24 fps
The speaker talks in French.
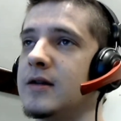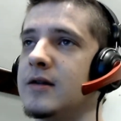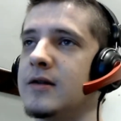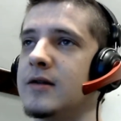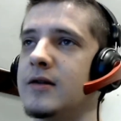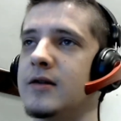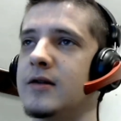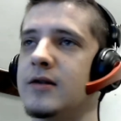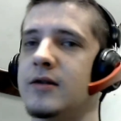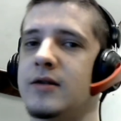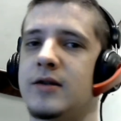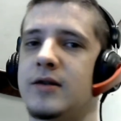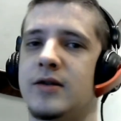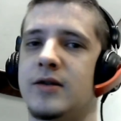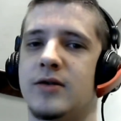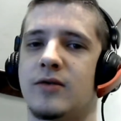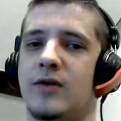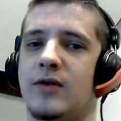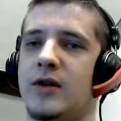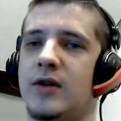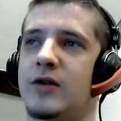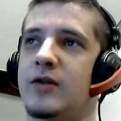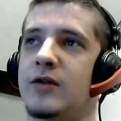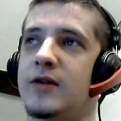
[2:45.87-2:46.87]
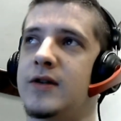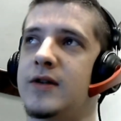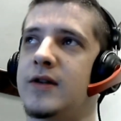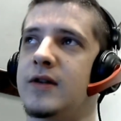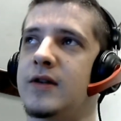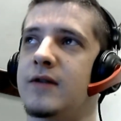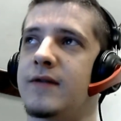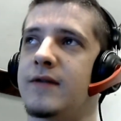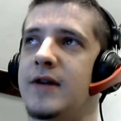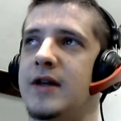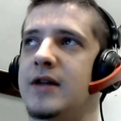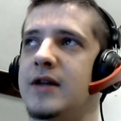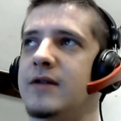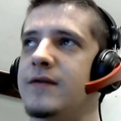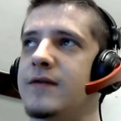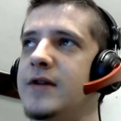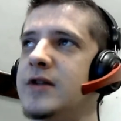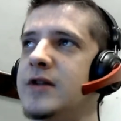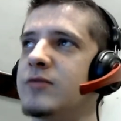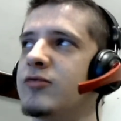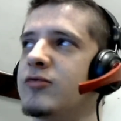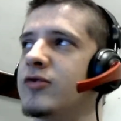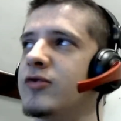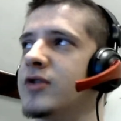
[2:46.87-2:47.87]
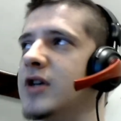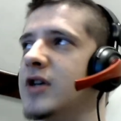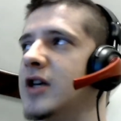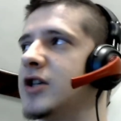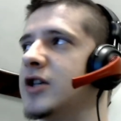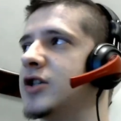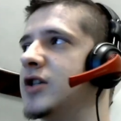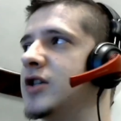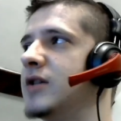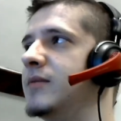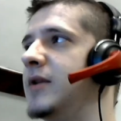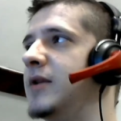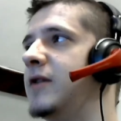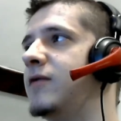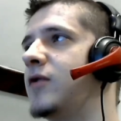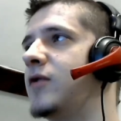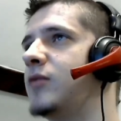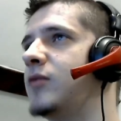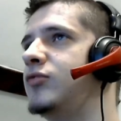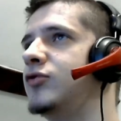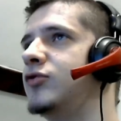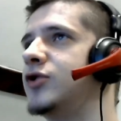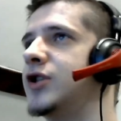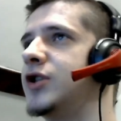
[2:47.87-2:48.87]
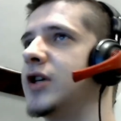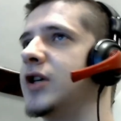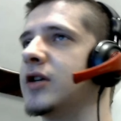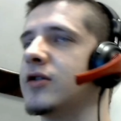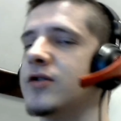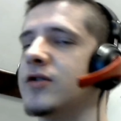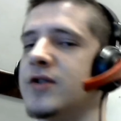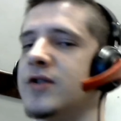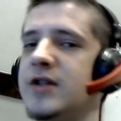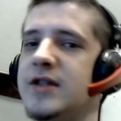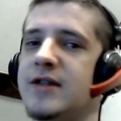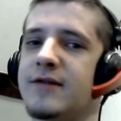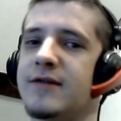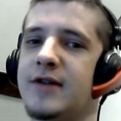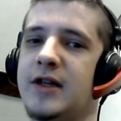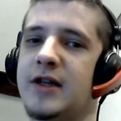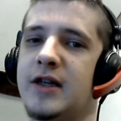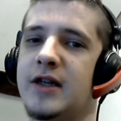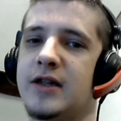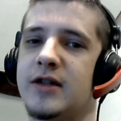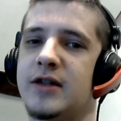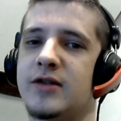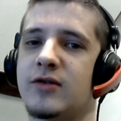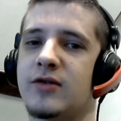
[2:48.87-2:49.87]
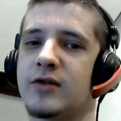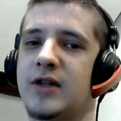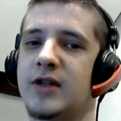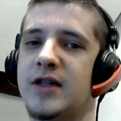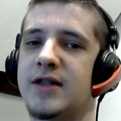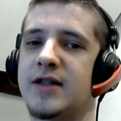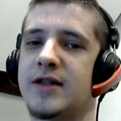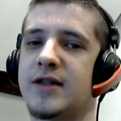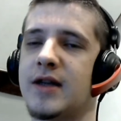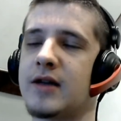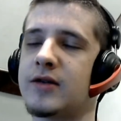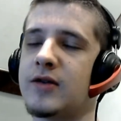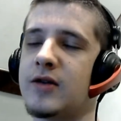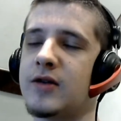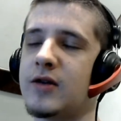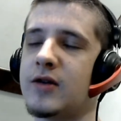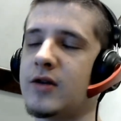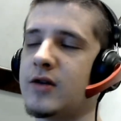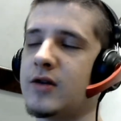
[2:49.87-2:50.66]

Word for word: Euh, ils ont récolté, enfin Facebook a racheté mille fois plus cher que ce qu'ils avaient gagné sur Kickstarter.